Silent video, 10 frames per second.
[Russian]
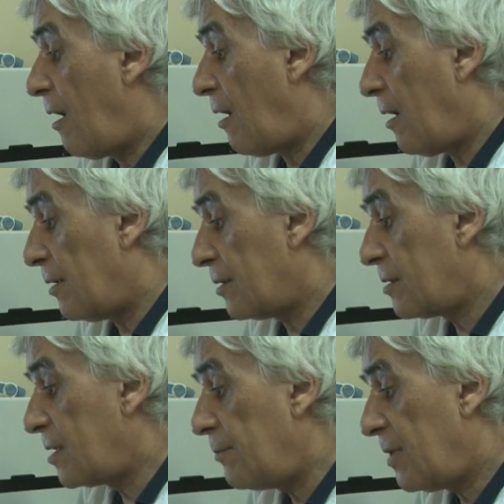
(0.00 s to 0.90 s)
А
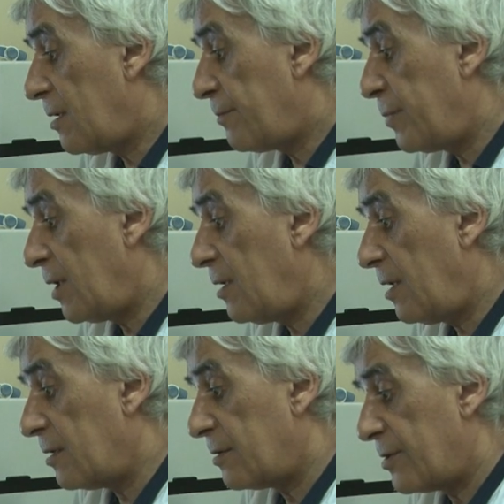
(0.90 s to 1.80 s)
самая
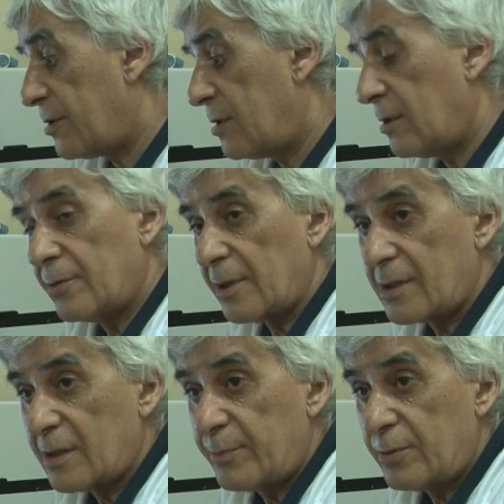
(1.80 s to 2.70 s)
плохая значит,
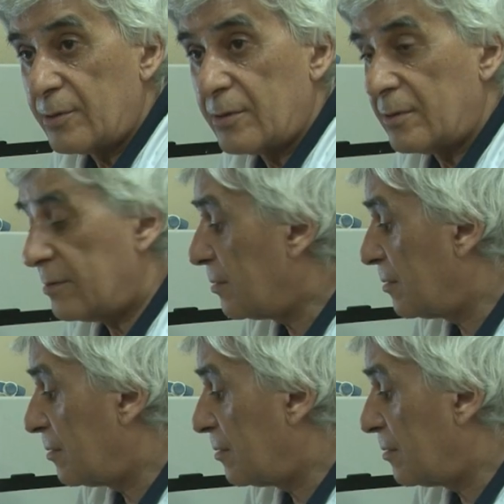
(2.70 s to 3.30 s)
ситуация по